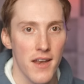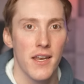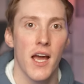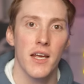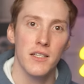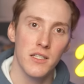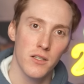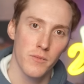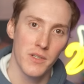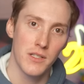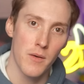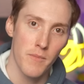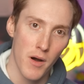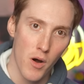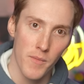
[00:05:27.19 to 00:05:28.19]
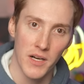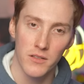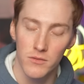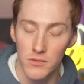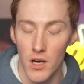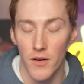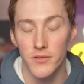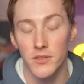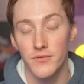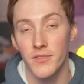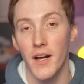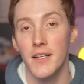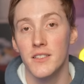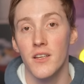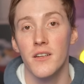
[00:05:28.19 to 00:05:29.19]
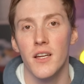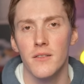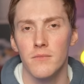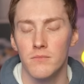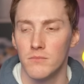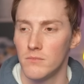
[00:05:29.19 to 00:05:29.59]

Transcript: Nein, nicht um hinterm Baumarkt gut aufzufallen, sondern...